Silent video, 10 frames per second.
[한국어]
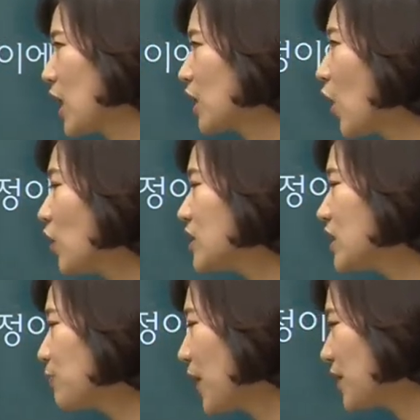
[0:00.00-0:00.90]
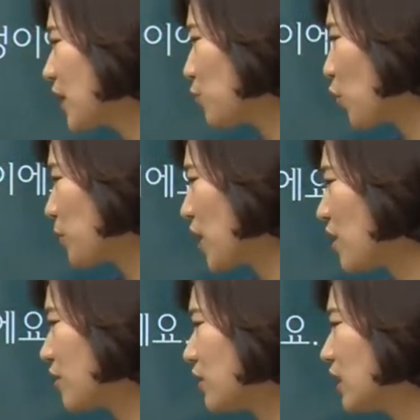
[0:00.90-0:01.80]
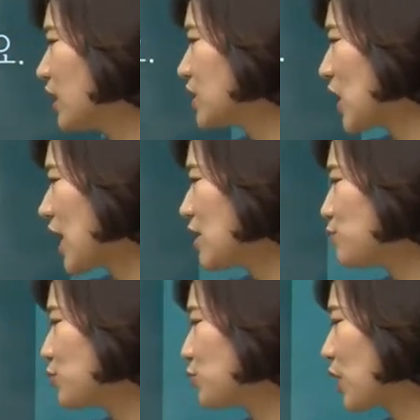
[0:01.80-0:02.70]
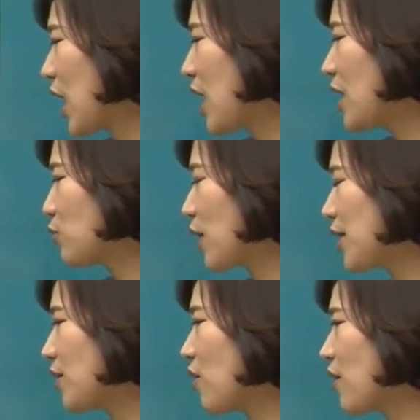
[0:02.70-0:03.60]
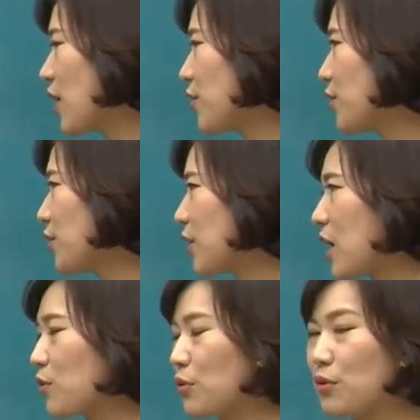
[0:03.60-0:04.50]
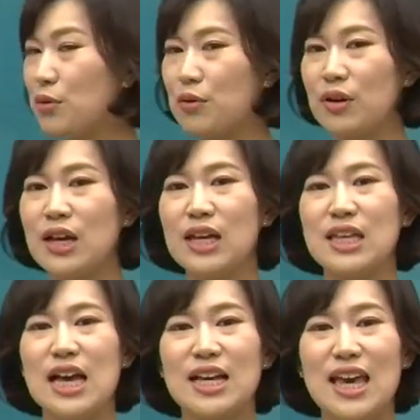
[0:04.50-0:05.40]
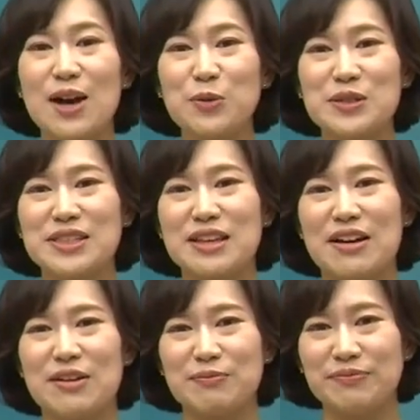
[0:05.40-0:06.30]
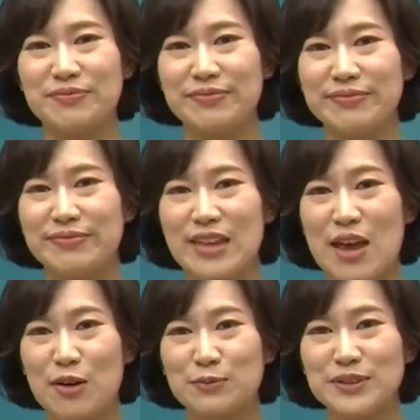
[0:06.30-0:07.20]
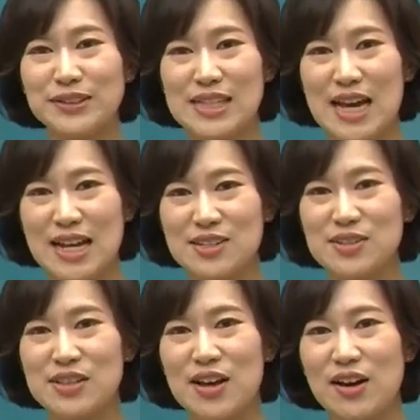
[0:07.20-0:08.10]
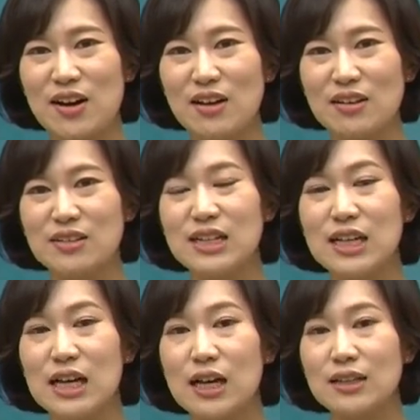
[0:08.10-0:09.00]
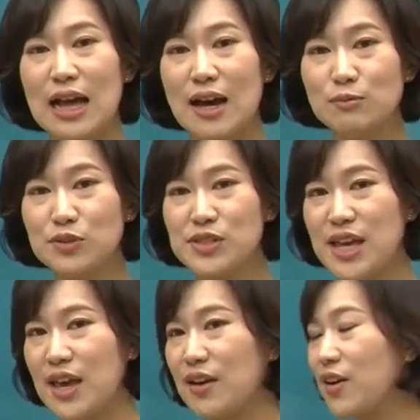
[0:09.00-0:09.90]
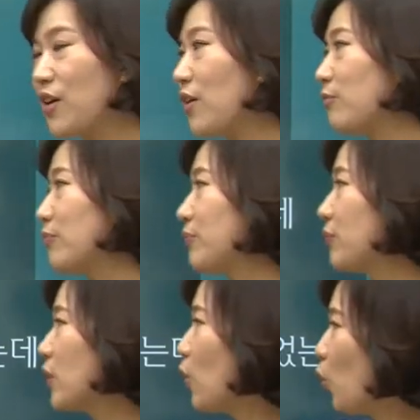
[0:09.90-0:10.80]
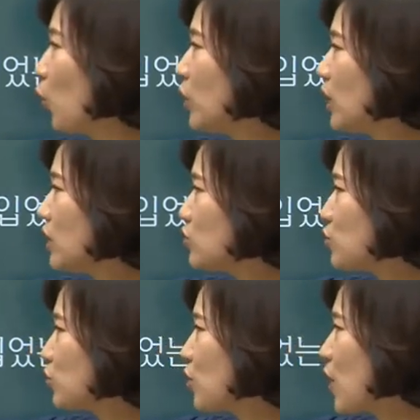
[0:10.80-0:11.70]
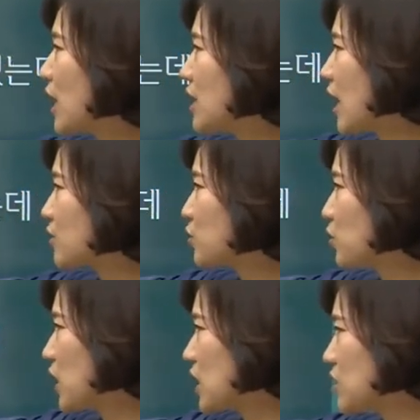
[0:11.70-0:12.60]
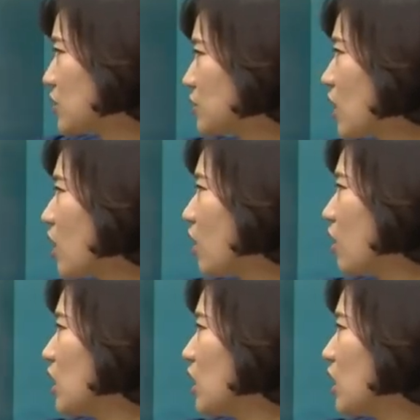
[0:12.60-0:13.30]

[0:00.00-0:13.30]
연습하다 보면 잘 부르게 될 거예요 라고 이야기하고 있어요. 네, 여러분 잘하셨어요. 다음 문제예요. 오늘 중요한 약속이 있어서